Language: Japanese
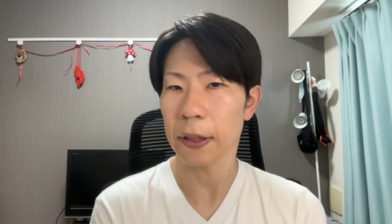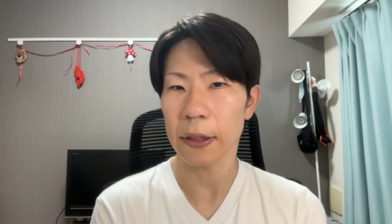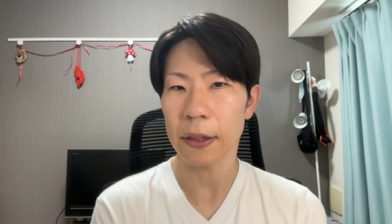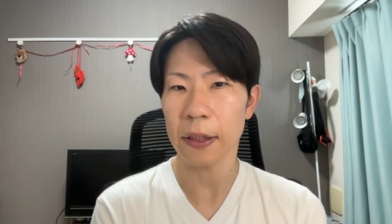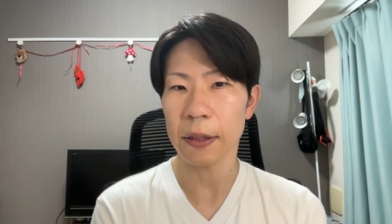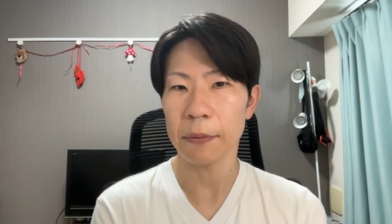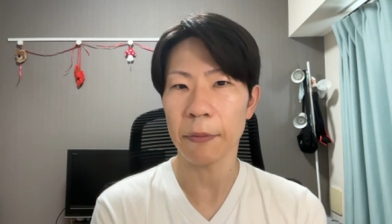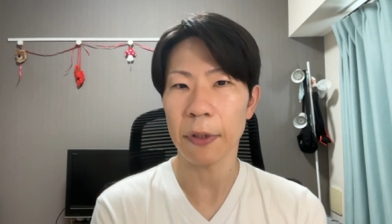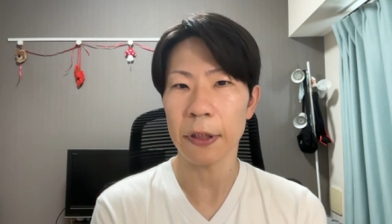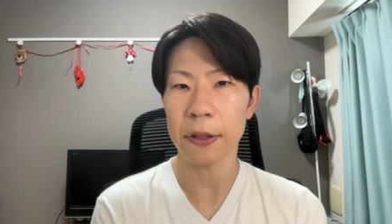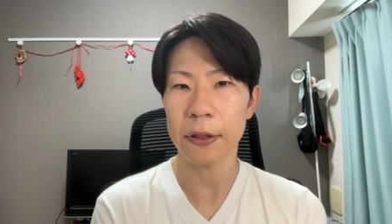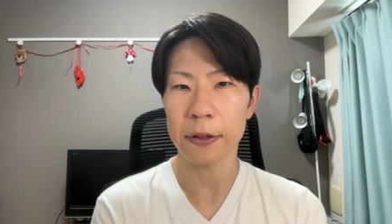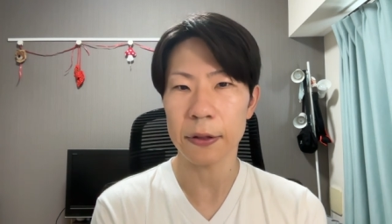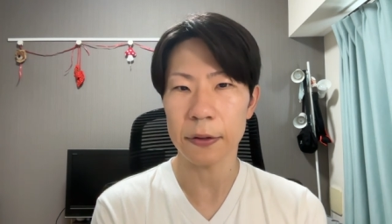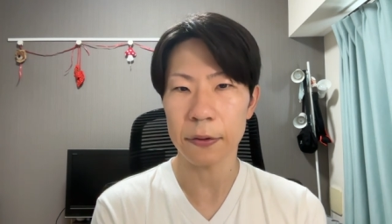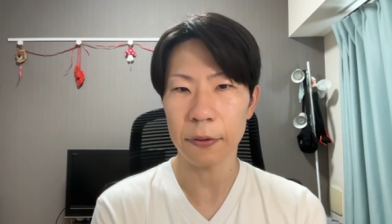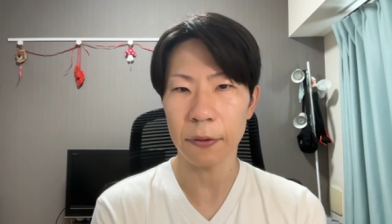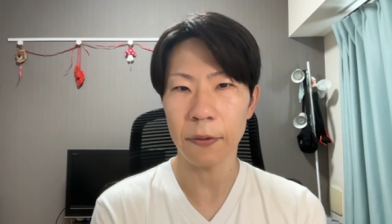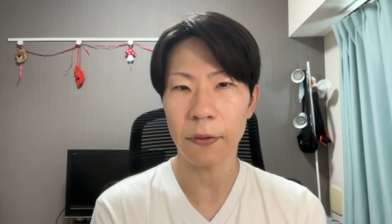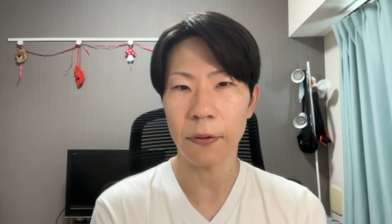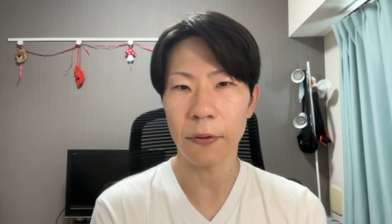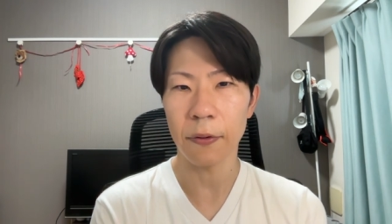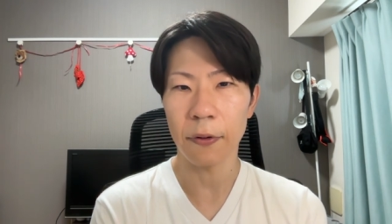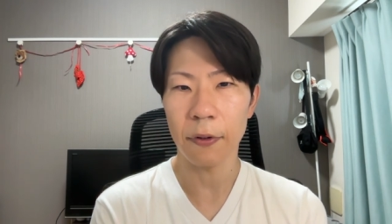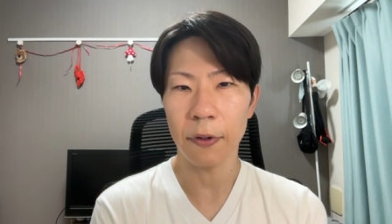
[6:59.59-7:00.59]
だきます
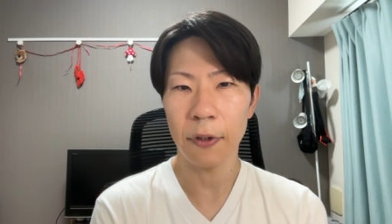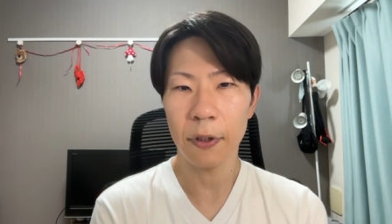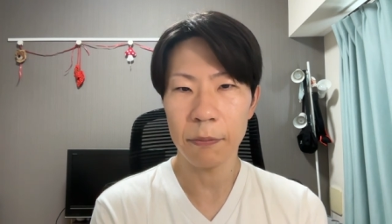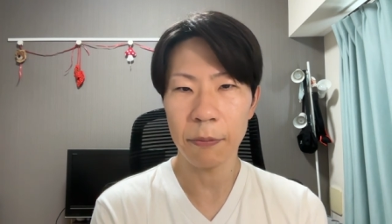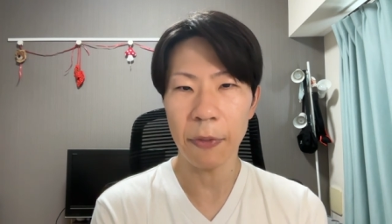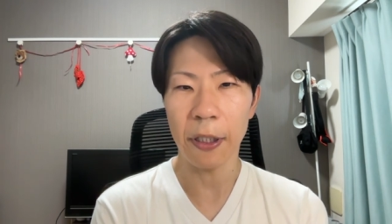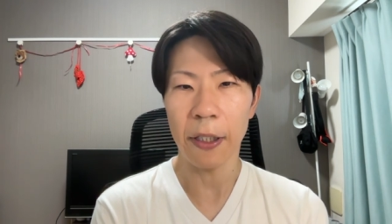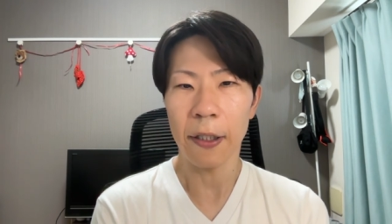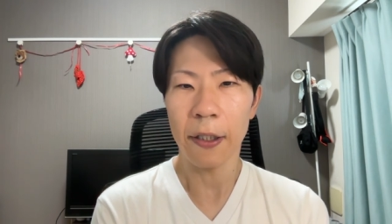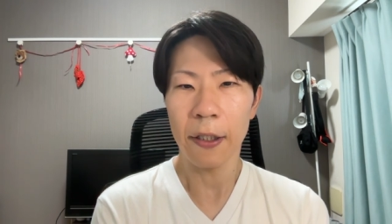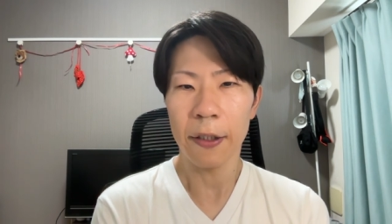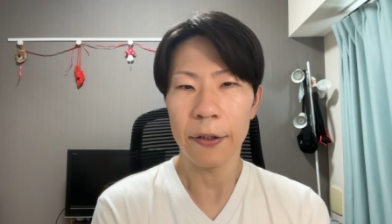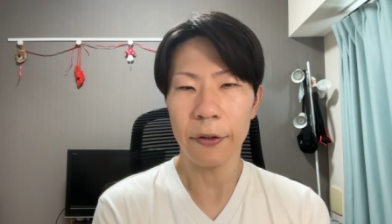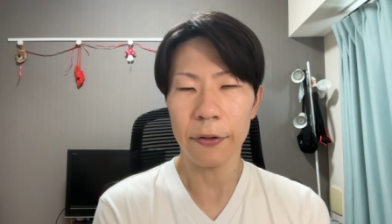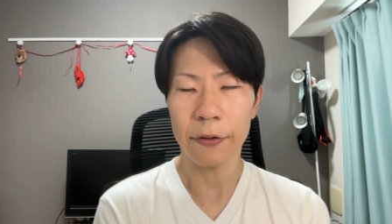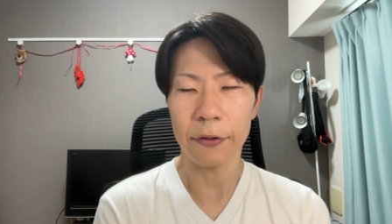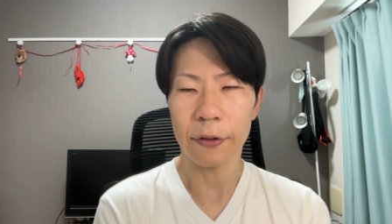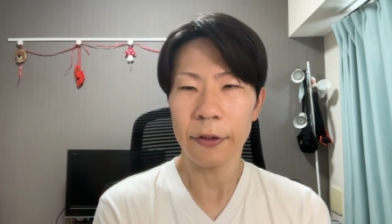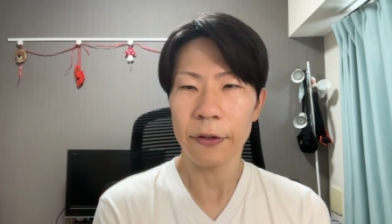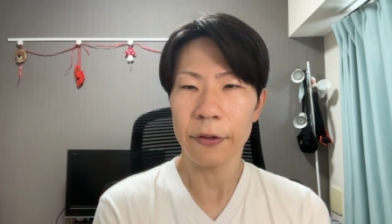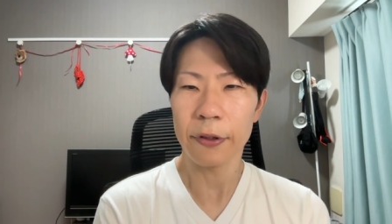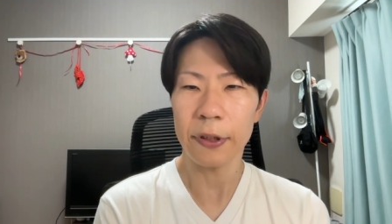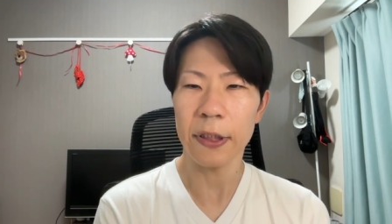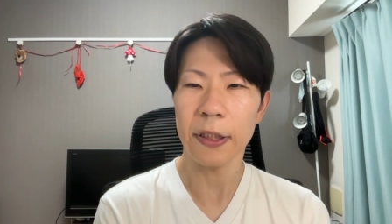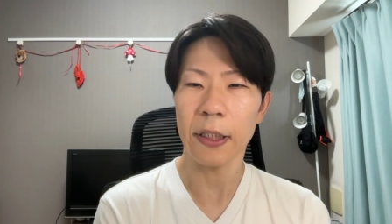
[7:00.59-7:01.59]
と、まあ、よく
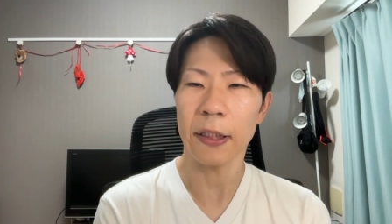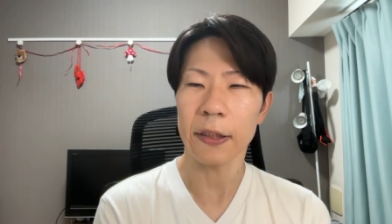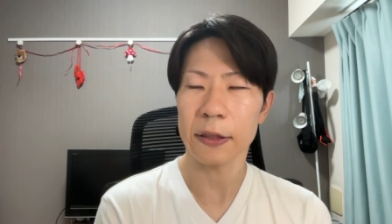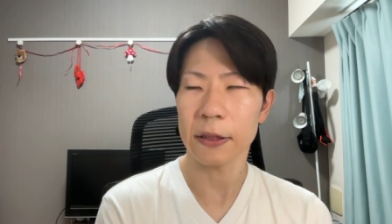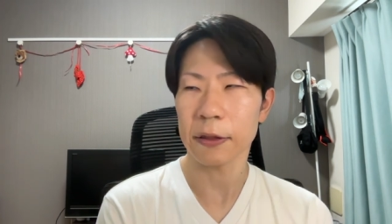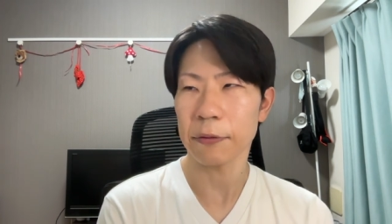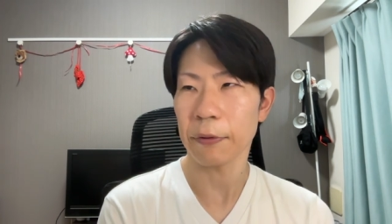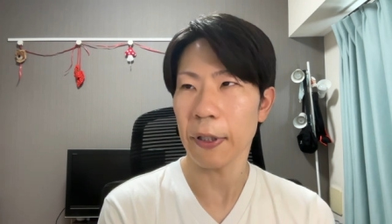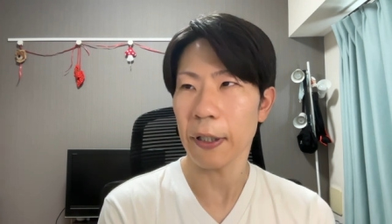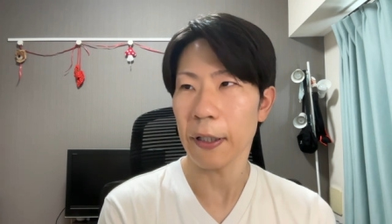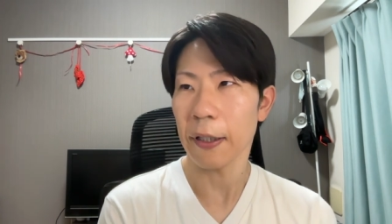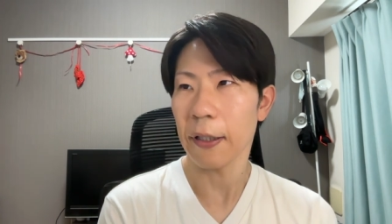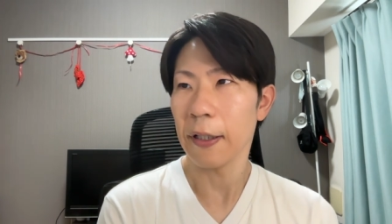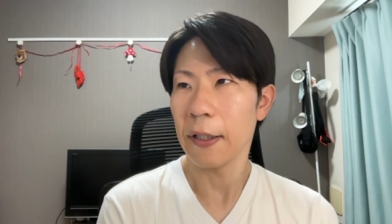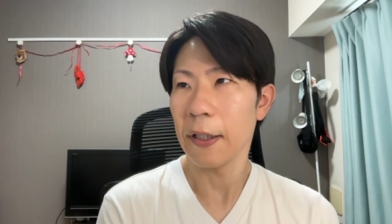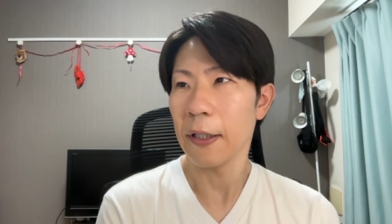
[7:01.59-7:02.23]
フリーランスは、